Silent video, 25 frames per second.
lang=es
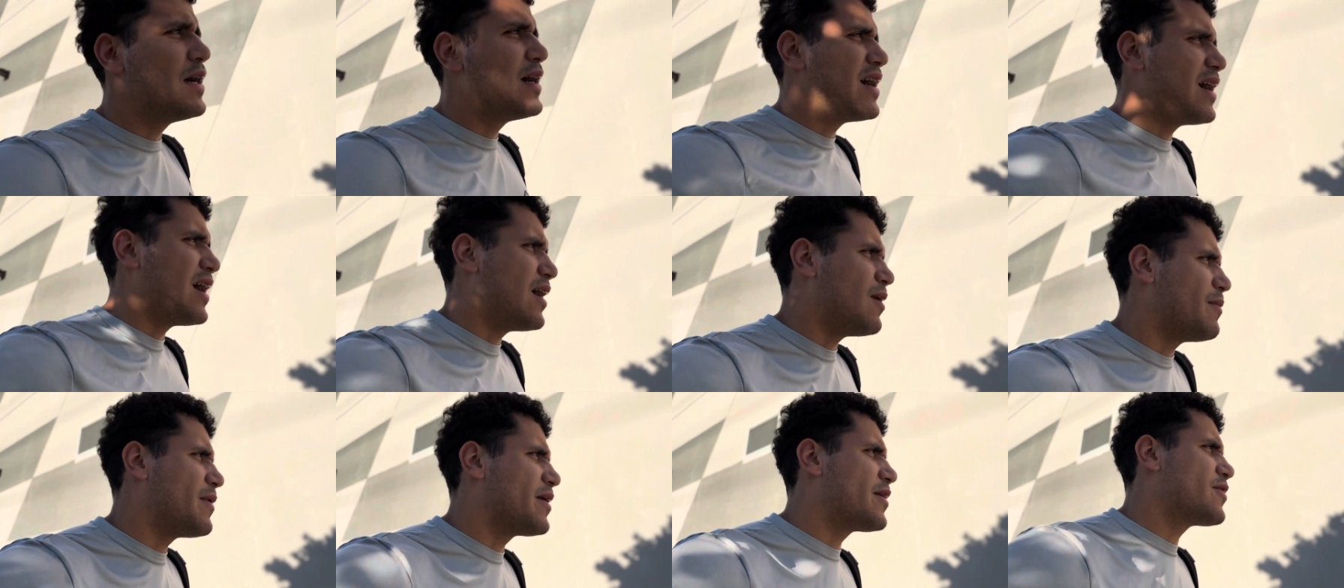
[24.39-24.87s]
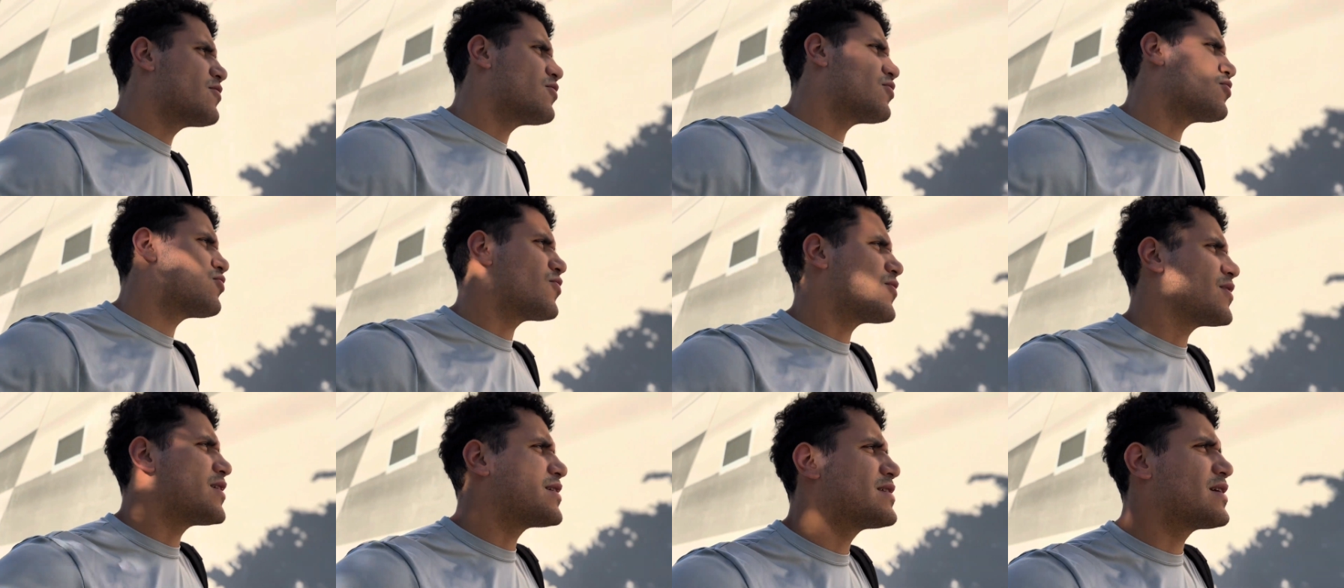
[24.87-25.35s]
Al menos nos
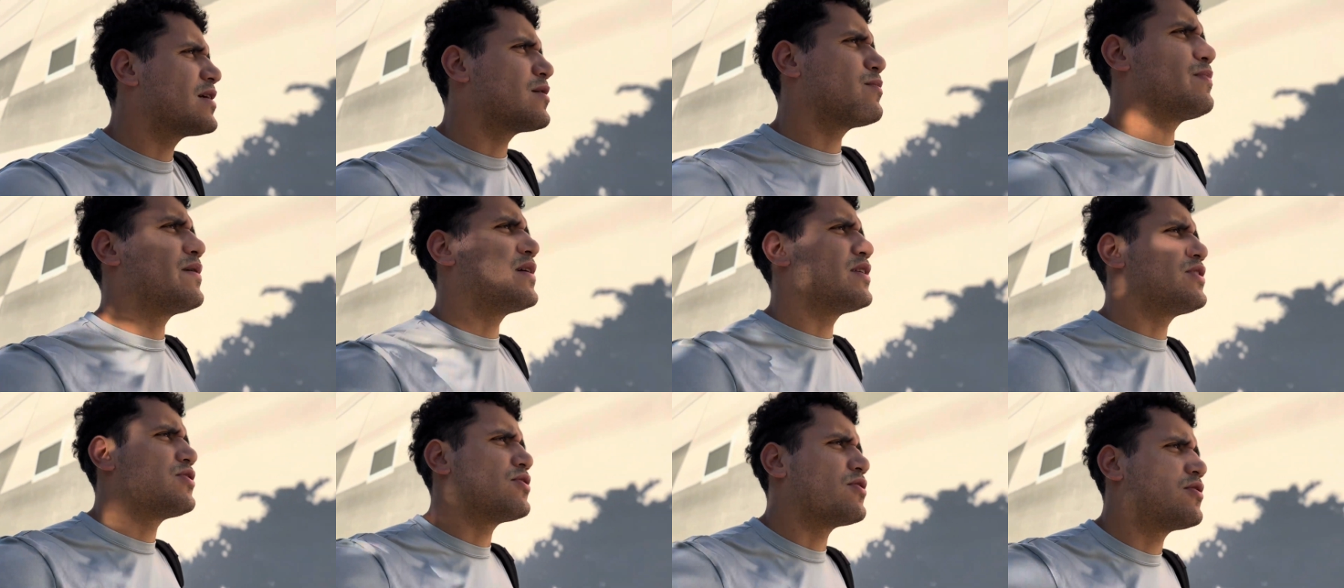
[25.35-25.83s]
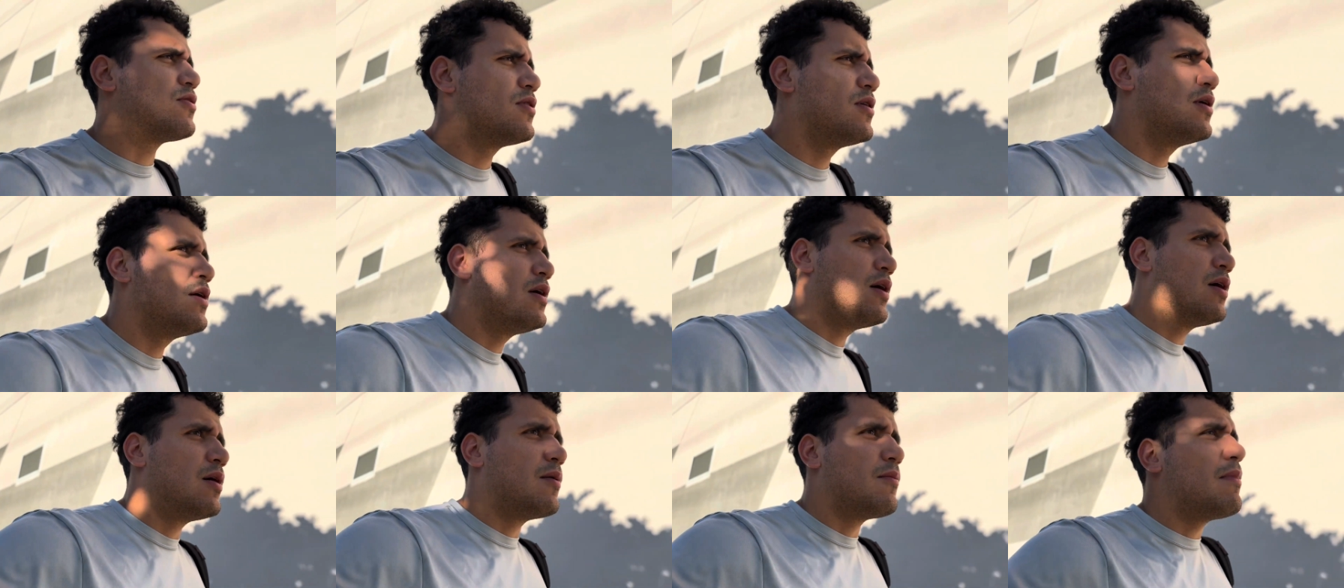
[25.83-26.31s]
toca hacer pecho.
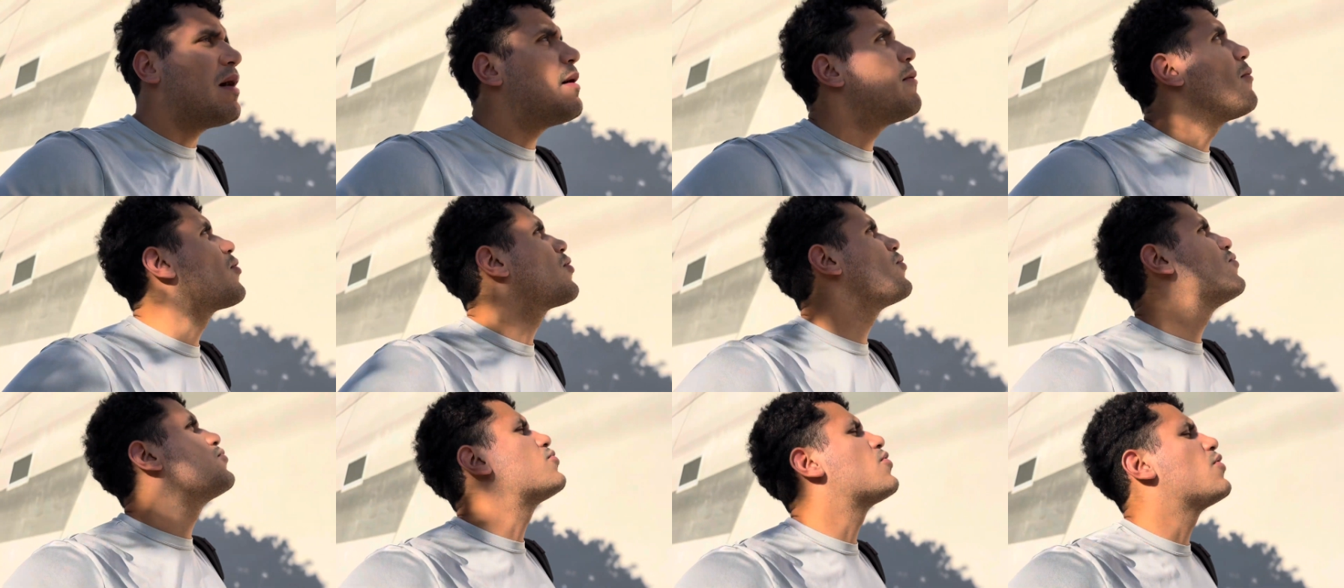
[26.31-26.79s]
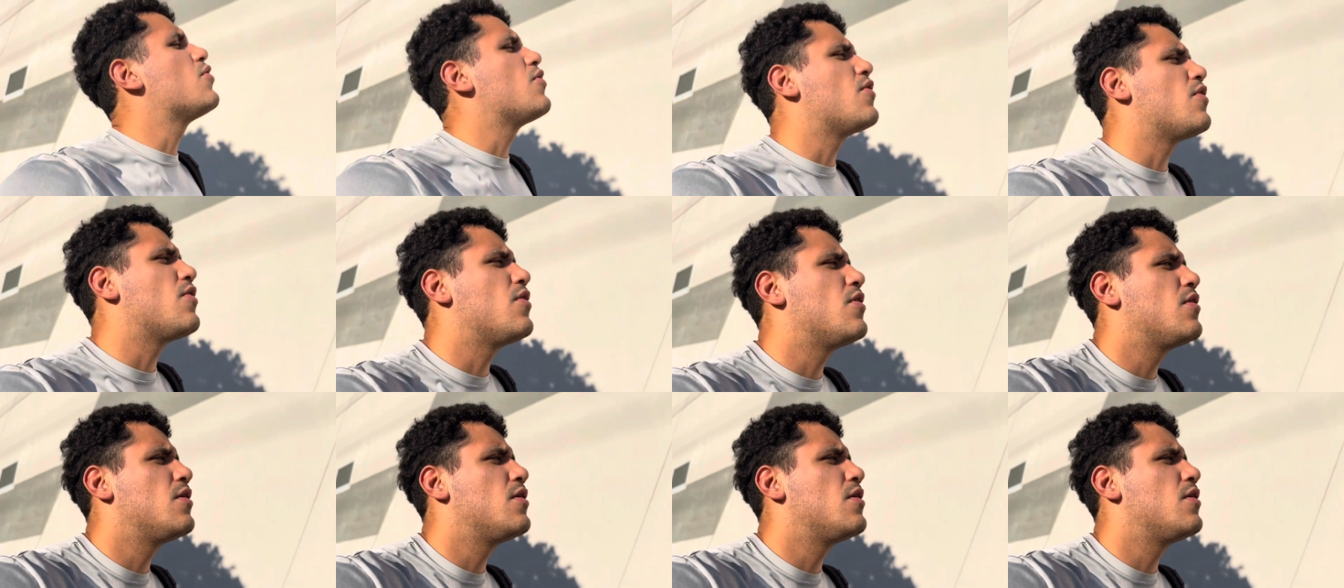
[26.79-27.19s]
Vamos con todo.